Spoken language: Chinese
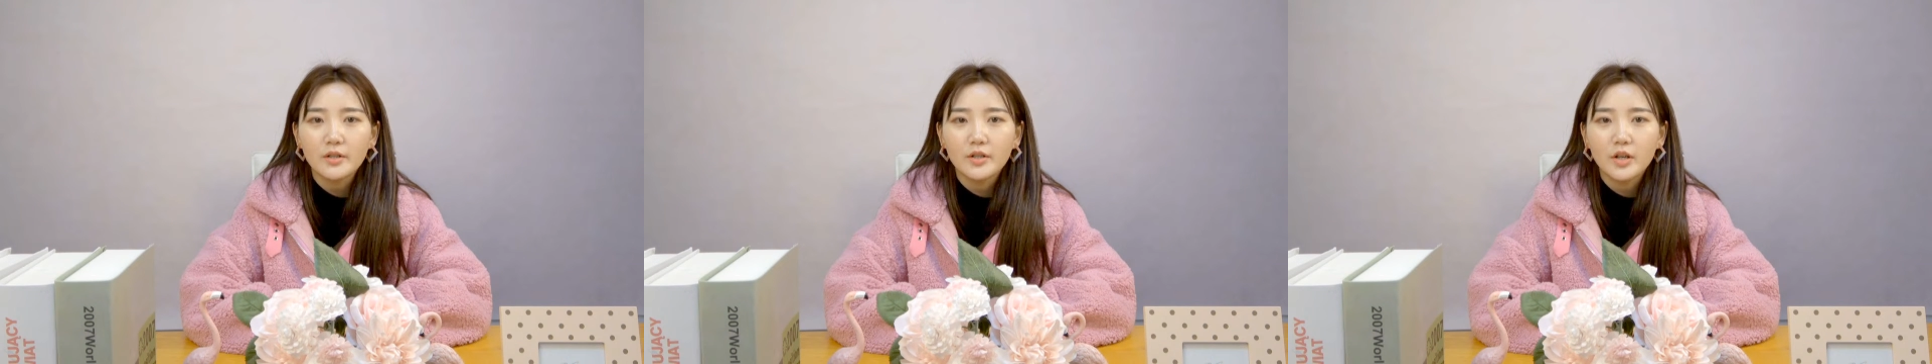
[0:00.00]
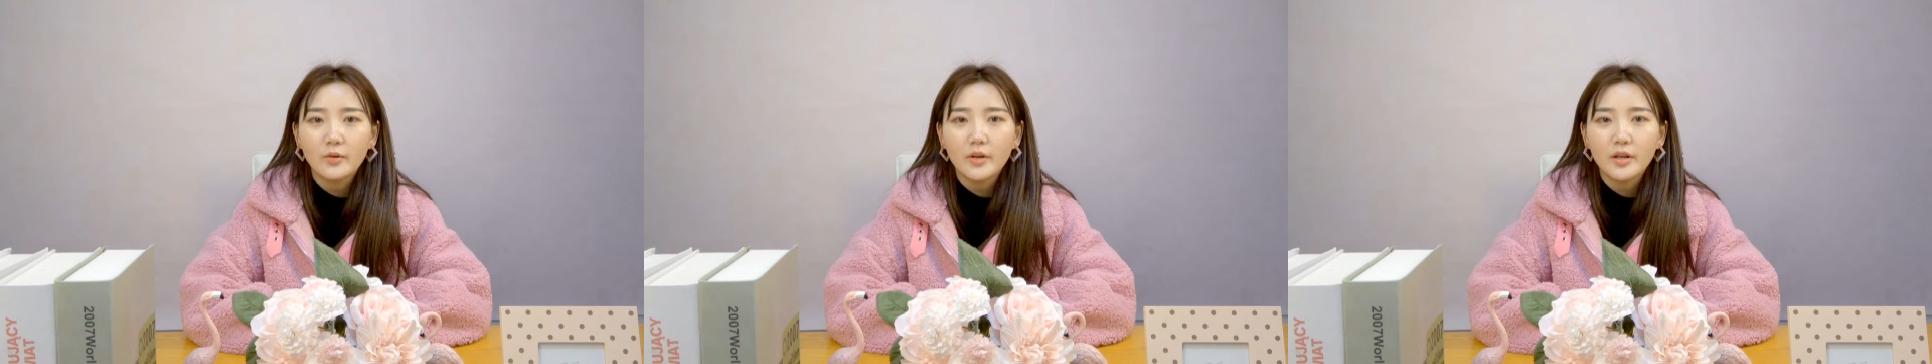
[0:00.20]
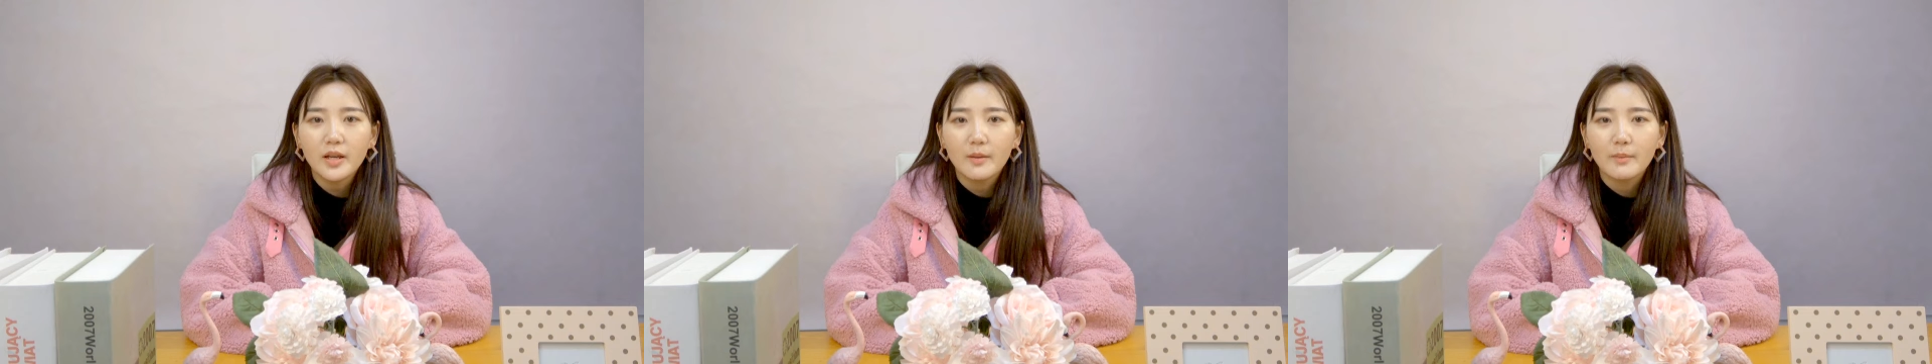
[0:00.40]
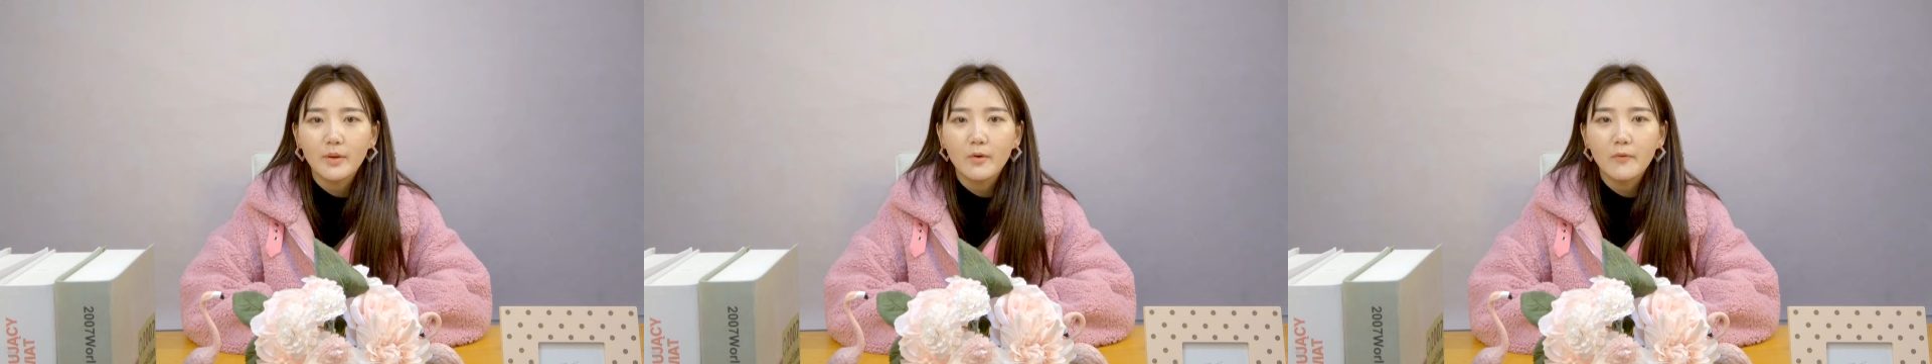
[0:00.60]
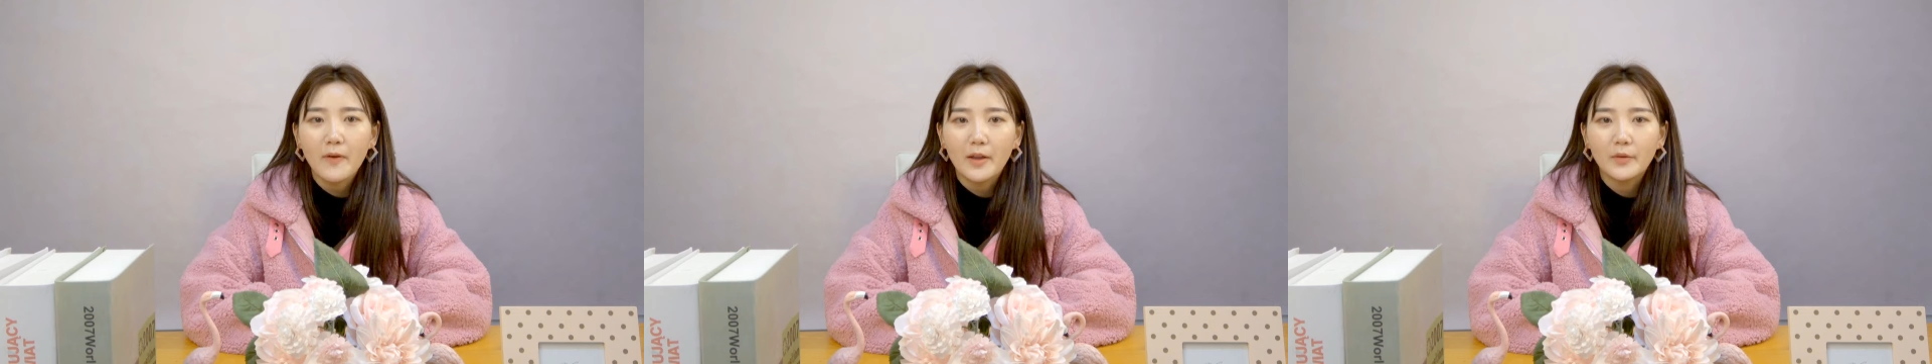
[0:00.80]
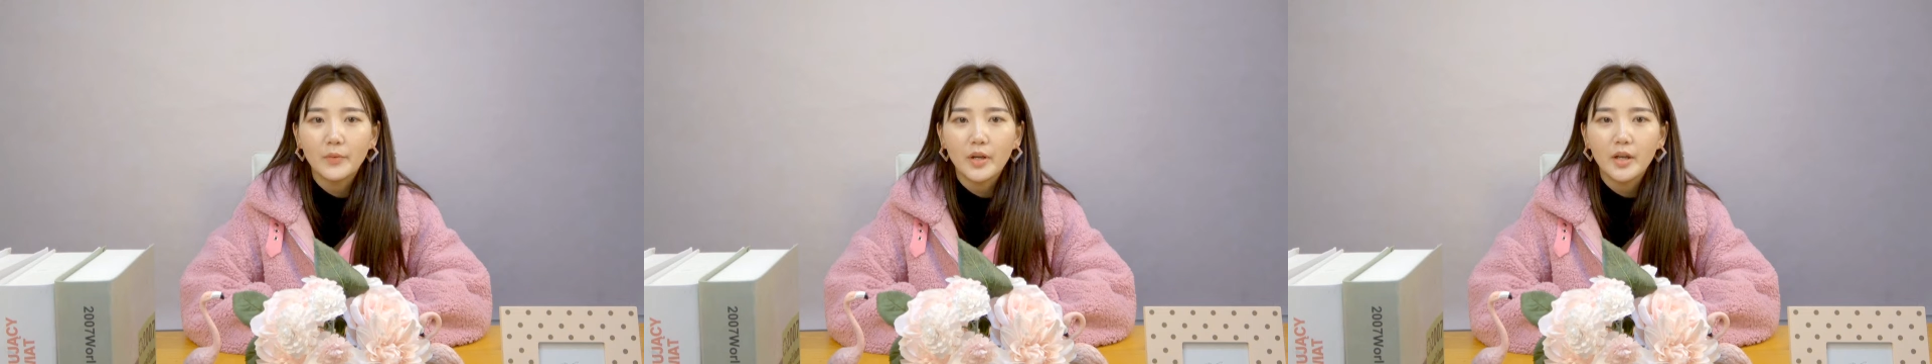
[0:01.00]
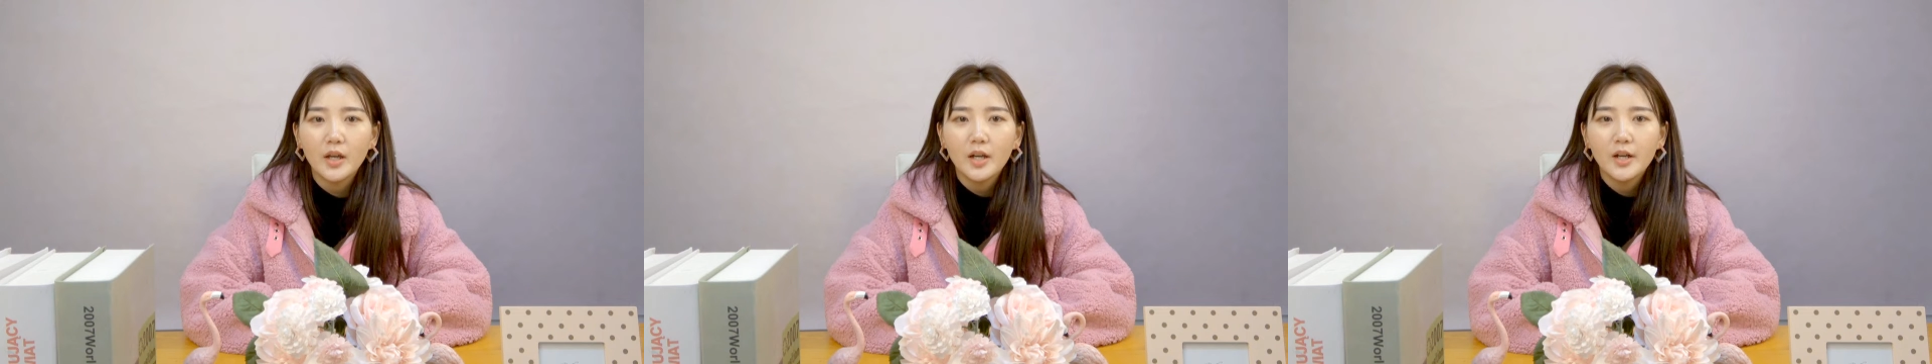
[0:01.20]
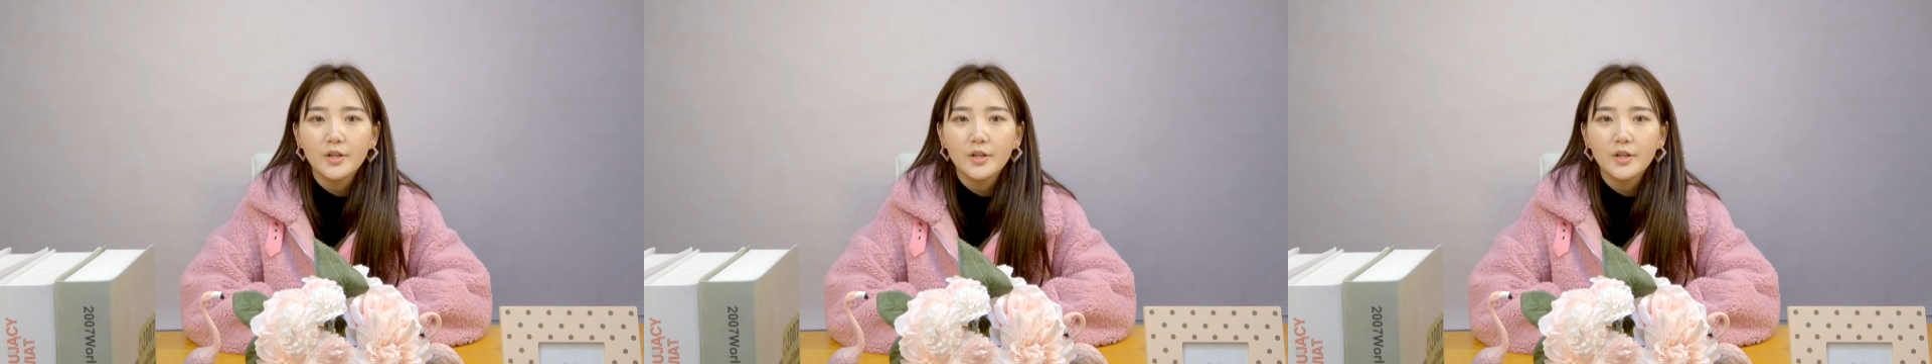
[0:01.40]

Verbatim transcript: 小蕊也没有反对。